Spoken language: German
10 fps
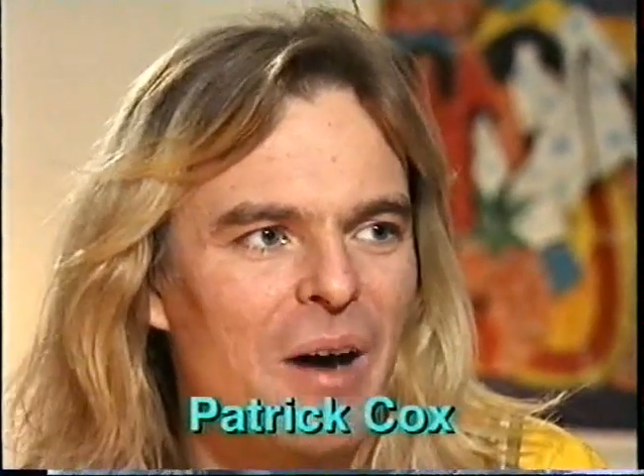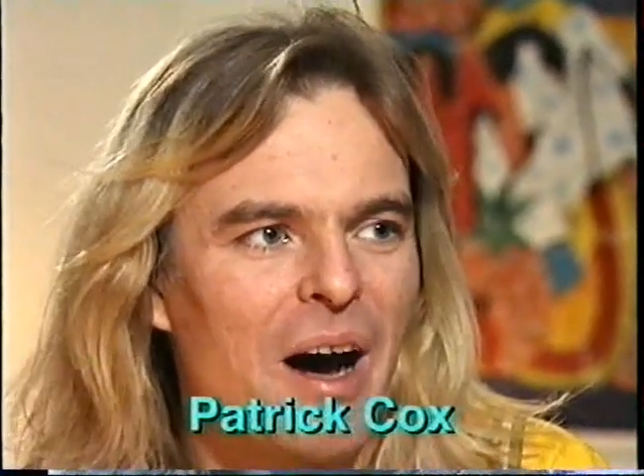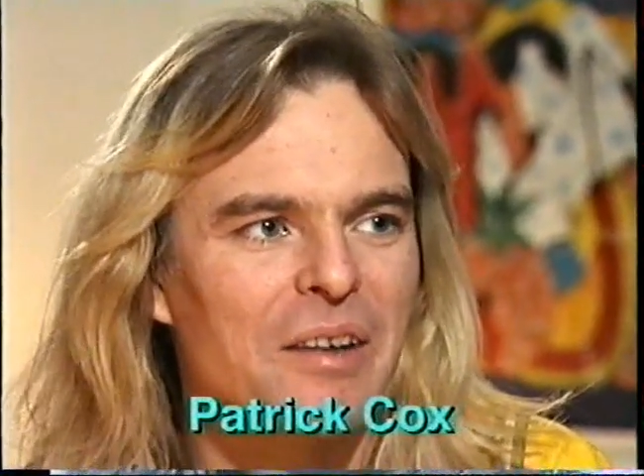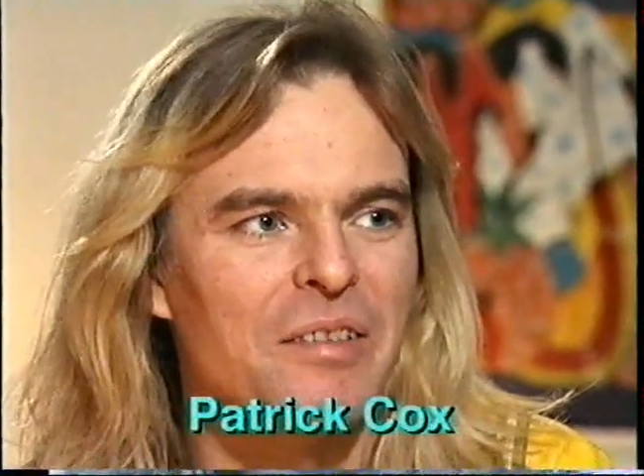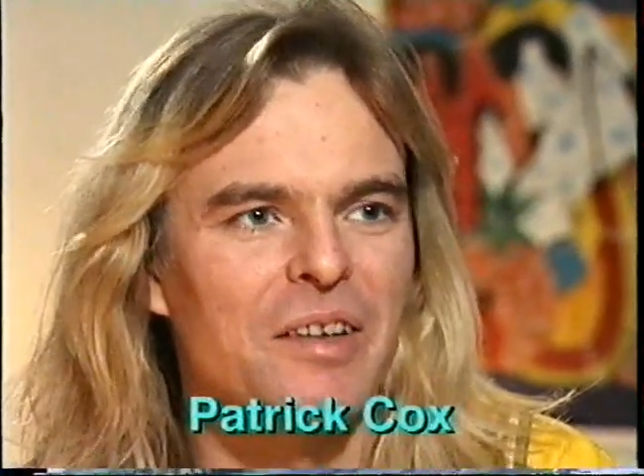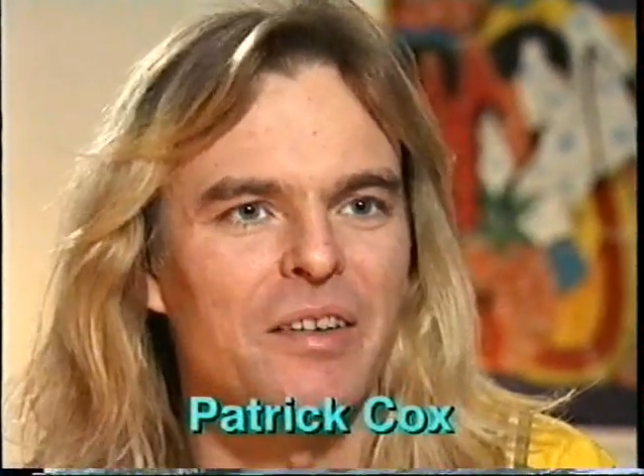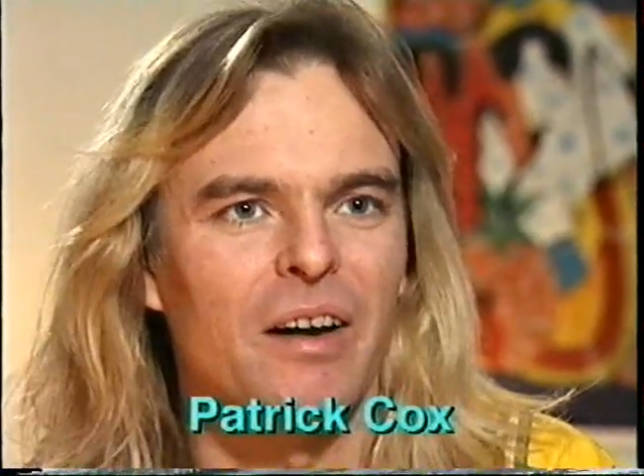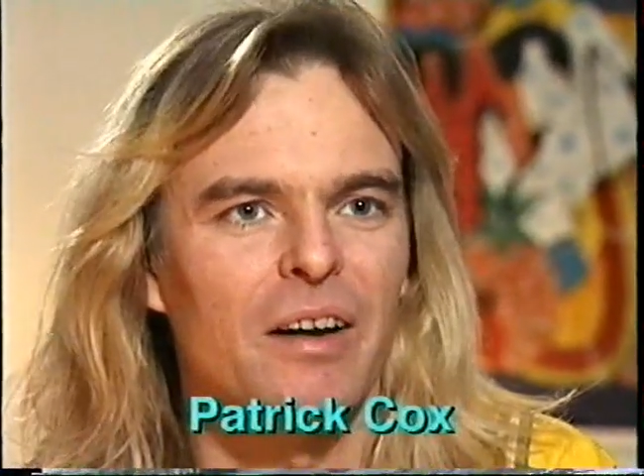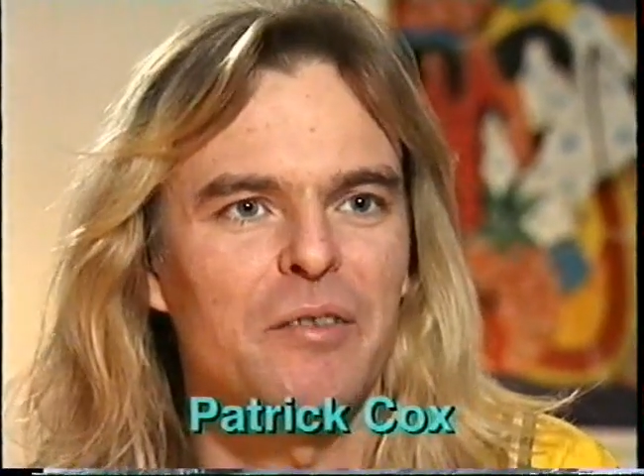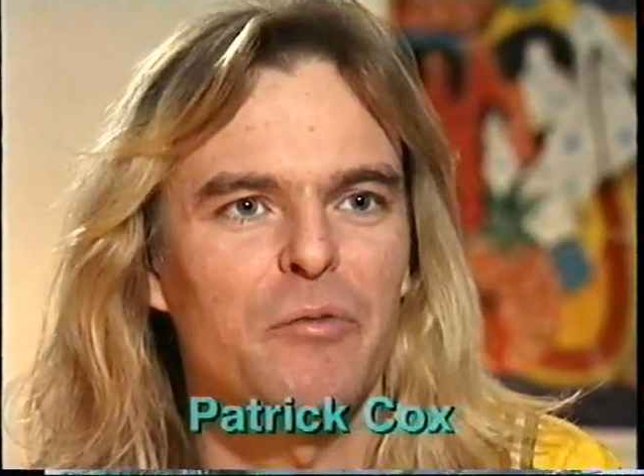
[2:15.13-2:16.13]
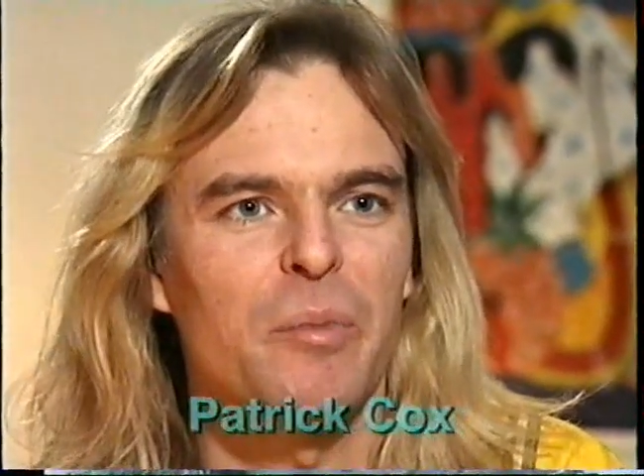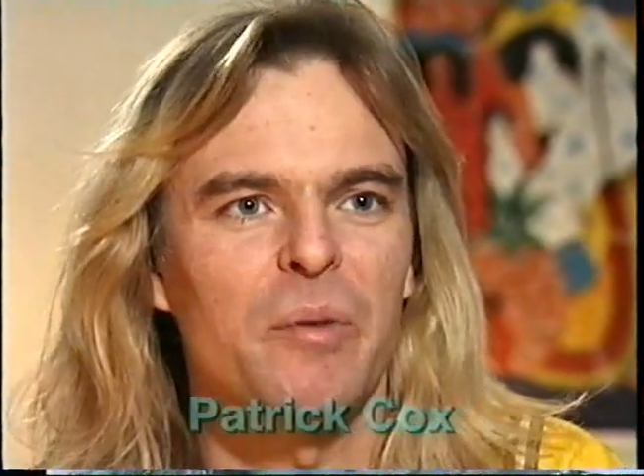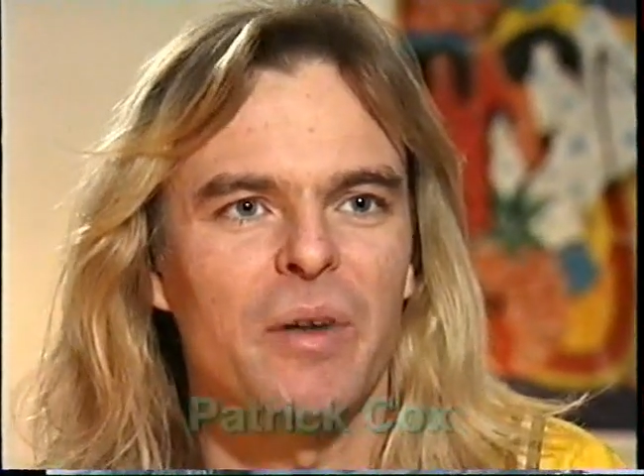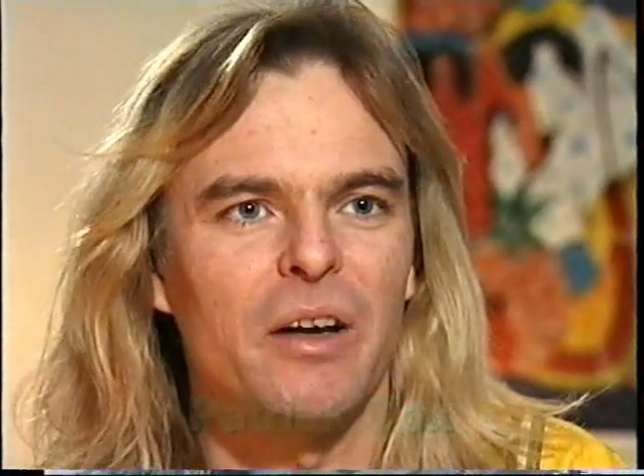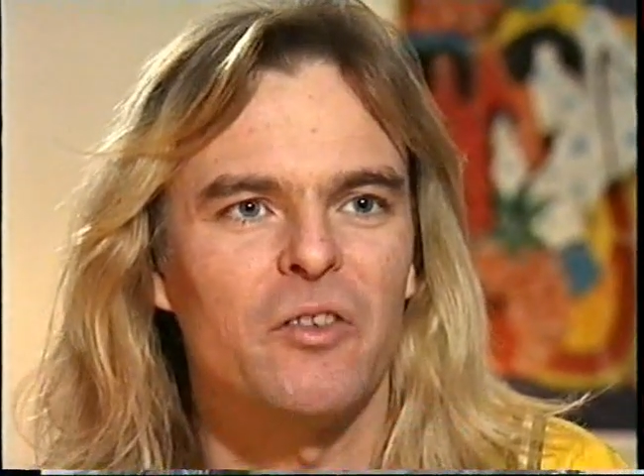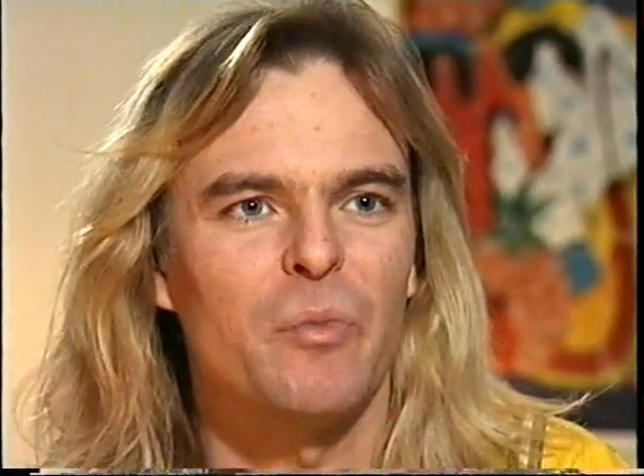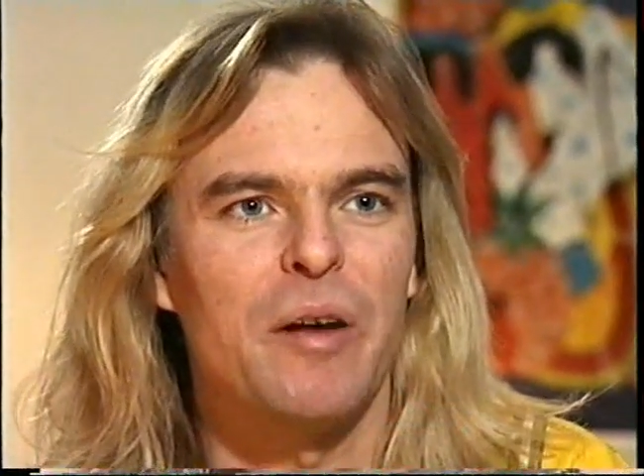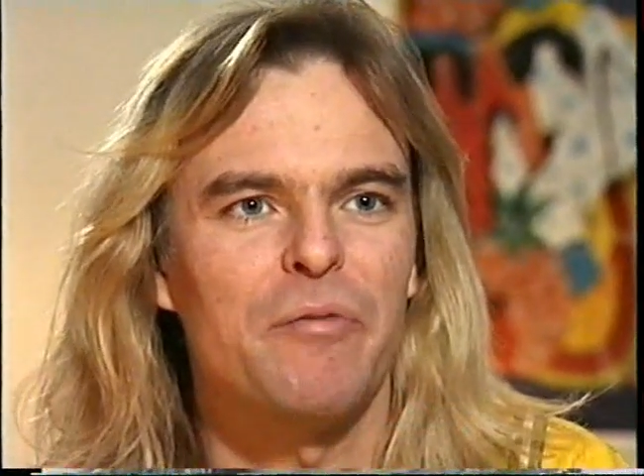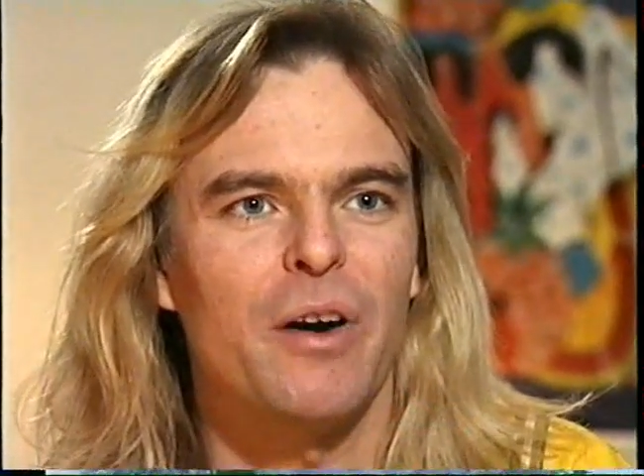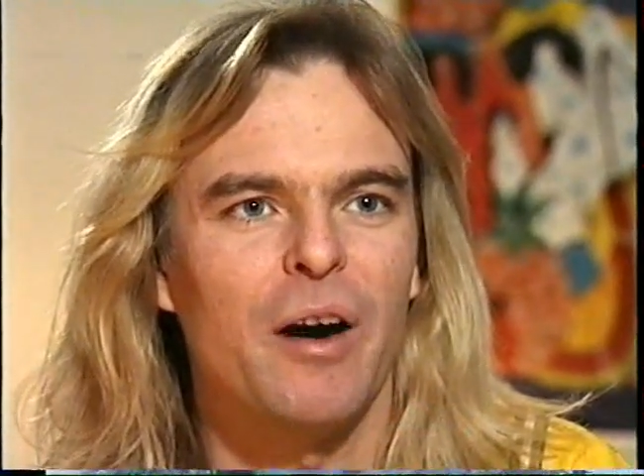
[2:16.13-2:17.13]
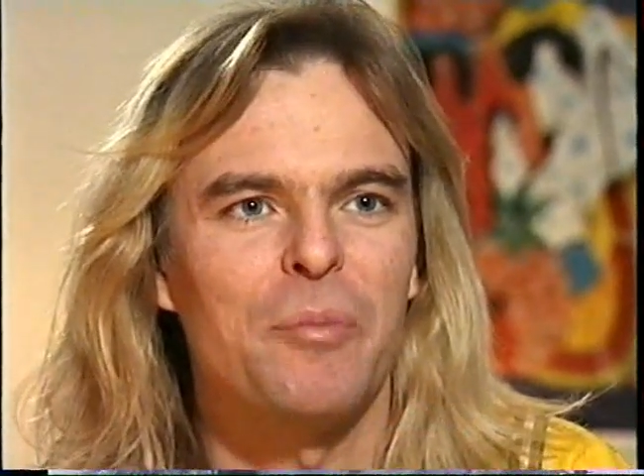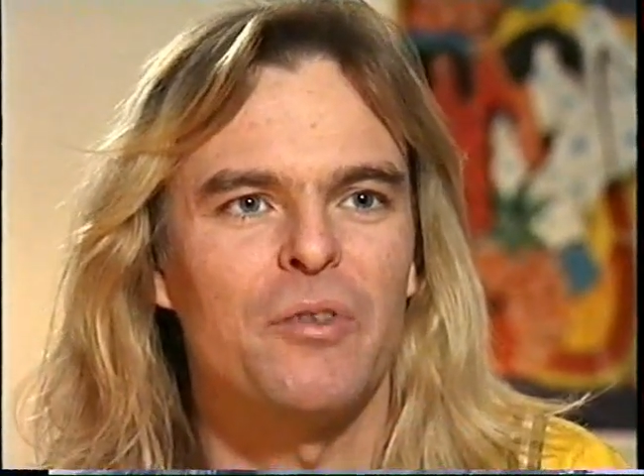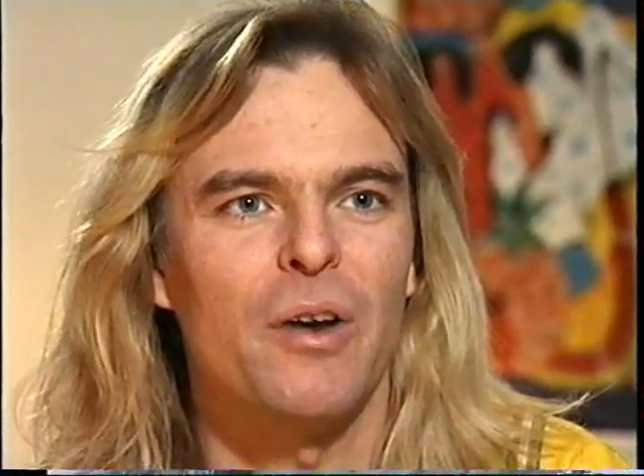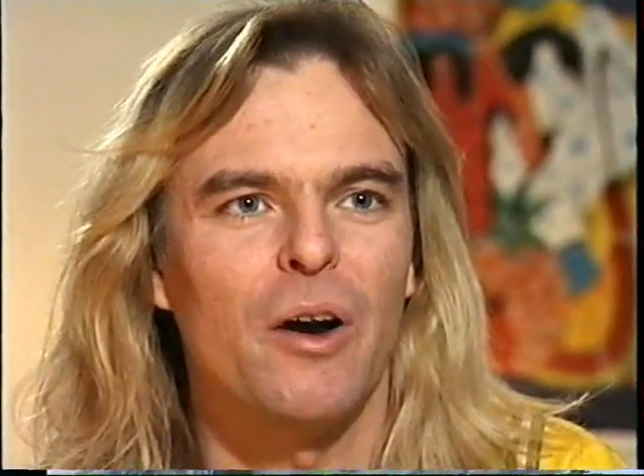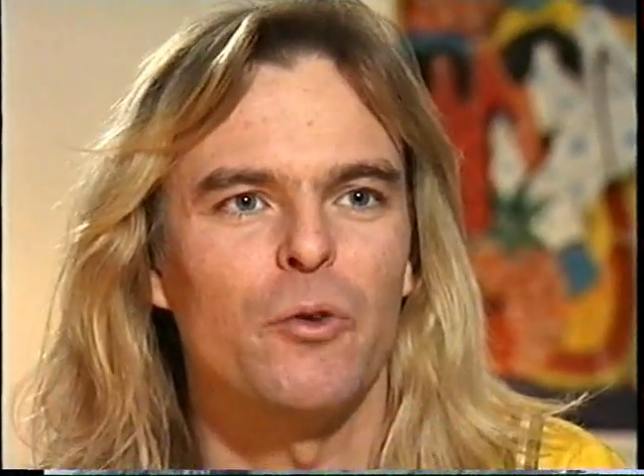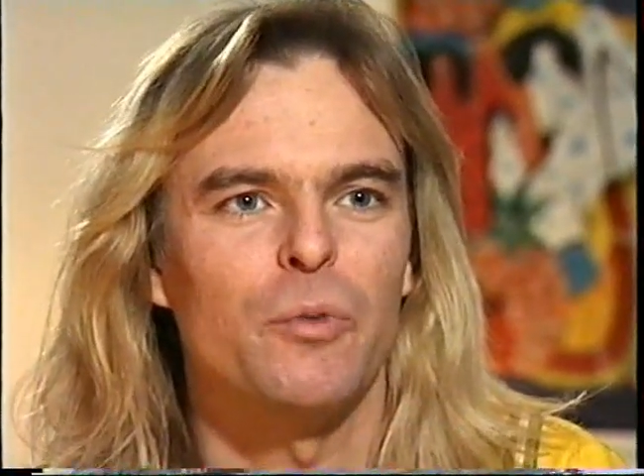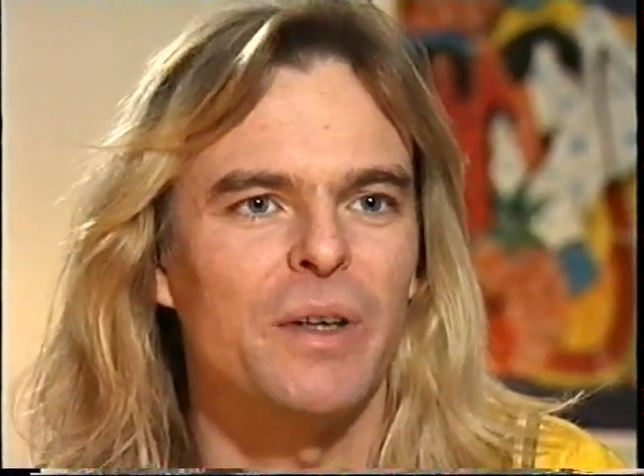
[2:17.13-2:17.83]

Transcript: 18 äh, Jahren vom Gymnasium einfach abzuhauen,